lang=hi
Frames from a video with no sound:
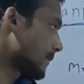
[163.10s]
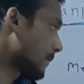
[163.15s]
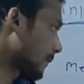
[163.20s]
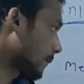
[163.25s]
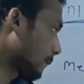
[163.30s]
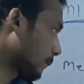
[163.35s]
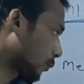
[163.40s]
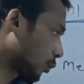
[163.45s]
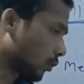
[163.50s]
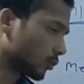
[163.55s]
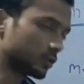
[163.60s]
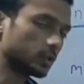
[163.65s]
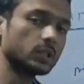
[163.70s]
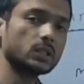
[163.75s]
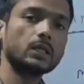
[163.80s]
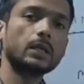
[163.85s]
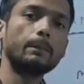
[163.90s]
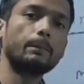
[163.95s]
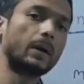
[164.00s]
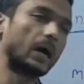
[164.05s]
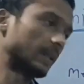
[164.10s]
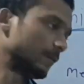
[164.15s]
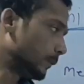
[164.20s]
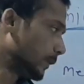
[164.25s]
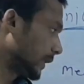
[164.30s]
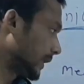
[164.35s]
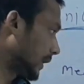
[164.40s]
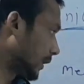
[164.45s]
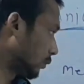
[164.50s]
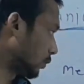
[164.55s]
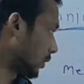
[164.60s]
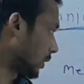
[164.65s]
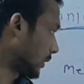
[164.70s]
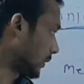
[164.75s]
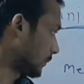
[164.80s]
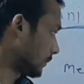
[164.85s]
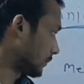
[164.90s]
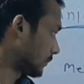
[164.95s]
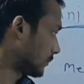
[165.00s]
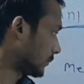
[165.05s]
प्रोसेस के बाद भी क्या होगा
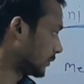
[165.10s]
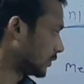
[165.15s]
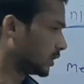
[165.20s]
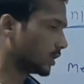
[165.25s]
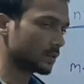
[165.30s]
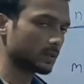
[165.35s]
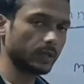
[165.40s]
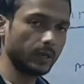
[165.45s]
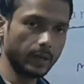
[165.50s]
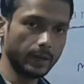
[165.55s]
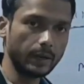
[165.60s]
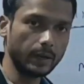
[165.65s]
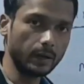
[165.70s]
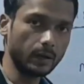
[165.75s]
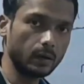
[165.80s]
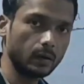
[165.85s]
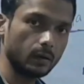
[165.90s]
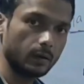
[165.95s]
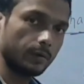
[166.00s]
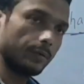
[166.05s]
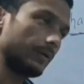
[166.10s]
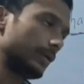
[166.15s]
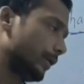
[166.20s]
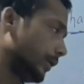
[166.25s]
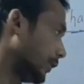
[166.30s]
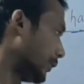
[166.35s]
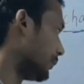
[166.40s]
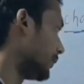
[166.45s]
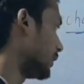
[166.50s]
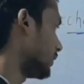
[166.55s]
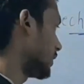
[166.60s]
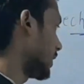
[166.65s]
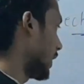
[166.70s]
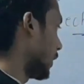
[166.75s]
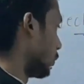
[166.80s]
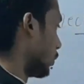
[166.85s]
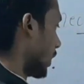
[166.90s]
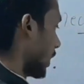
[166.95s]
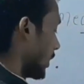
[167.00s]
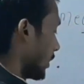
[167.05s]
10 ही रहेगा इट मीन्स क्या
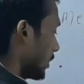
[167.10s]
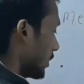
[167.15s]
हुआ